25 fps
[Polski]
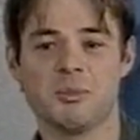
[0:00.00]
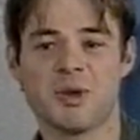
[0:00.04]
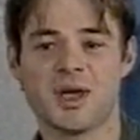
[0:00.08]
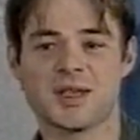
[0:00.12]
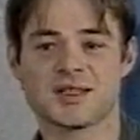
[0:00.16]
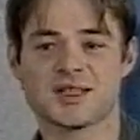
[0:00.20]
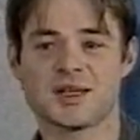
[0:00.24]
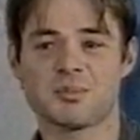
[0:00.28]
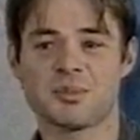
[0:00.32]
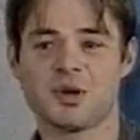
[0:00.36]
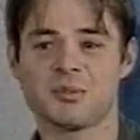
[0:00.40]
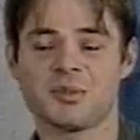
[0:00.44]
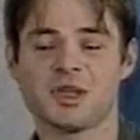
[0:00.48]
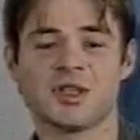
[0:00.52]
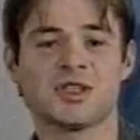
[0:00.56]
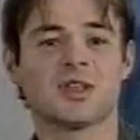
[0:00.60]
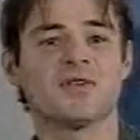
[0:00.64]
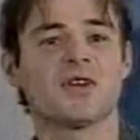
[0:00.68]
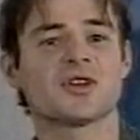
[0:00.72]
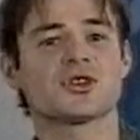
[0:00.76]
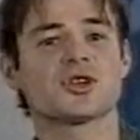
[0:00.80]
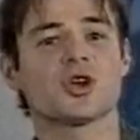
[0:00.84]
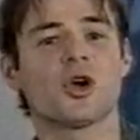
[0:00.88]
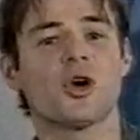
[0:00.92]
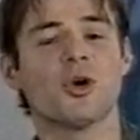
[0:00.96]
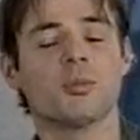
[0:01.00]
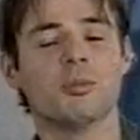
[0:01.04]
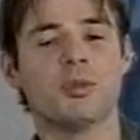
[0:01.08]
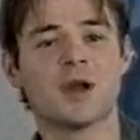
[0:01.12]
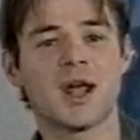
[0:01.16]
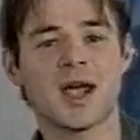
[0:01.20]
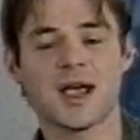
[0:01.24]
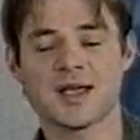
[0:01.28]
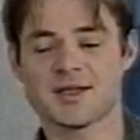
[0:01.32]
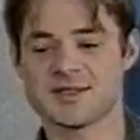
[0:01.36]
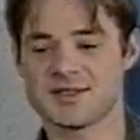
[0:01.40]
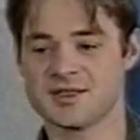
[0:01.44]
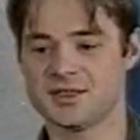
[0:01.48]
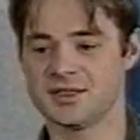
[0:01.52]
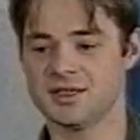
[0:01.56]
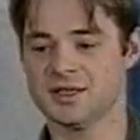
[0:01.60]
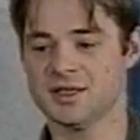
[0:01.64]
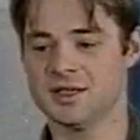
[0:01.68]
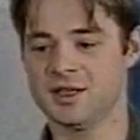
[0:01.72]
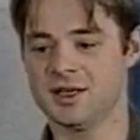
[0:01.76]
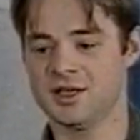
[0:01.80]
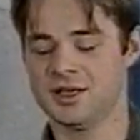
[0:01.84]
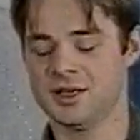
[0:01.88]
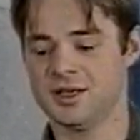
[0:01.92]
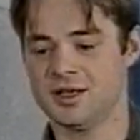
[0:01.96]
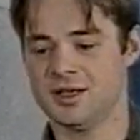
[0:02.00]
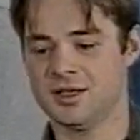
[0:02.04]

ma zapamiętywać obrazy,